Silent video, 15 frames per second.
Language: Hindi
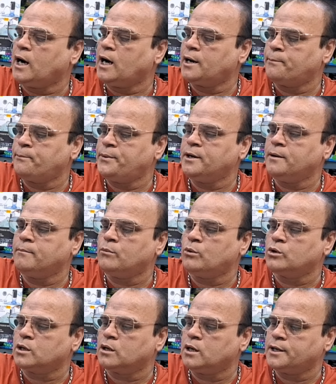आरपीएम
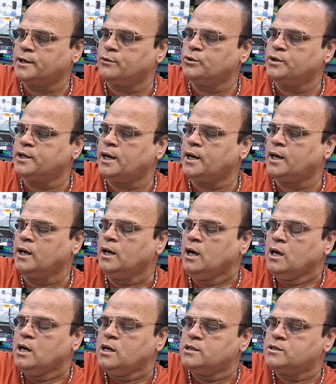मोटर लगी हुई है
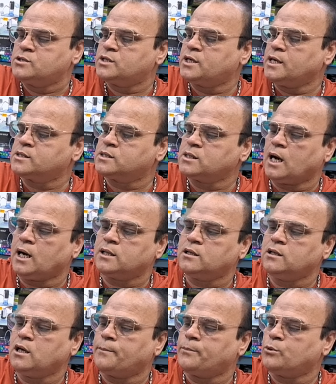इसके साथ
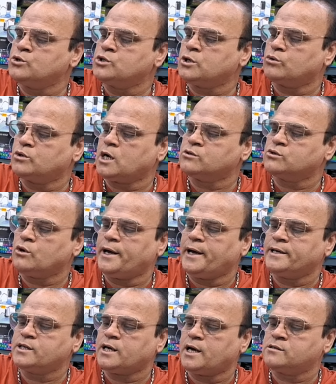ही आपको 1400 सो
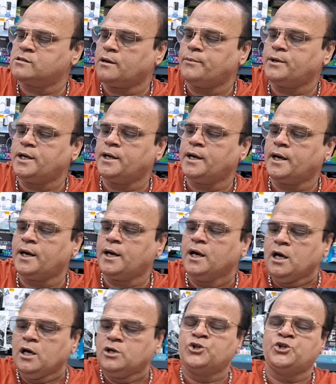एच एस है
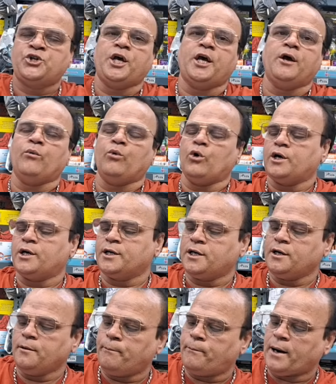6 वोल्ट
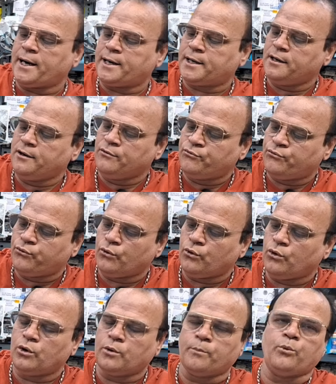की बैटरी
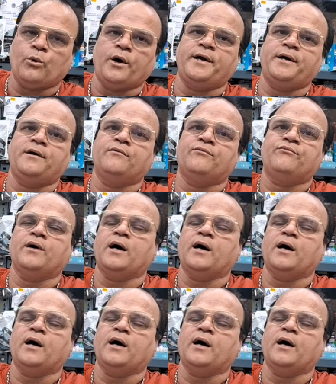4.5 पॉइंट